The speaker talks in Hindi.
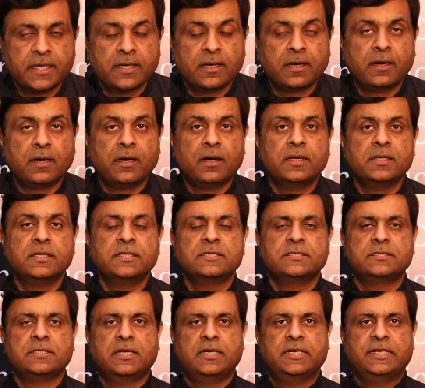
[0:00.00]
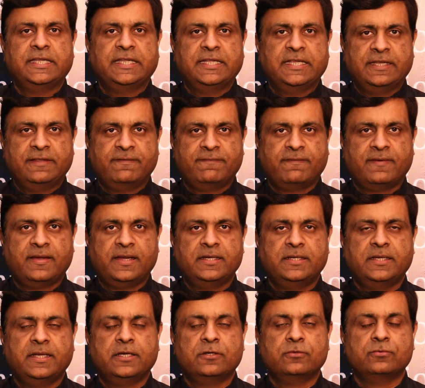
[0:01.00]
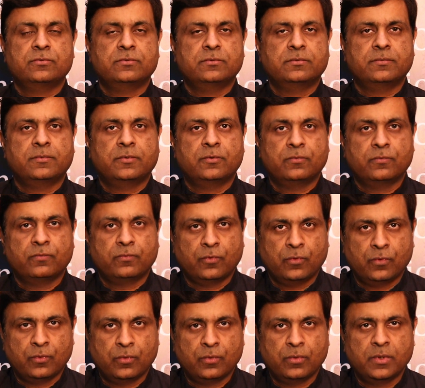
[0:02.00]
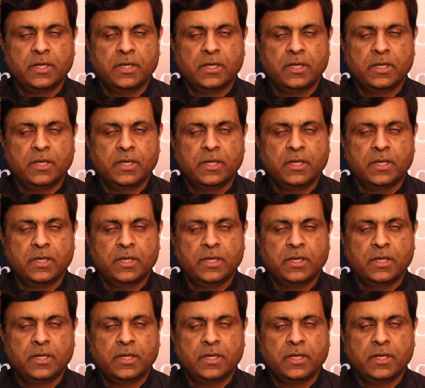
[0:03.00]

है हर इंसान डिग्निफाइड है वो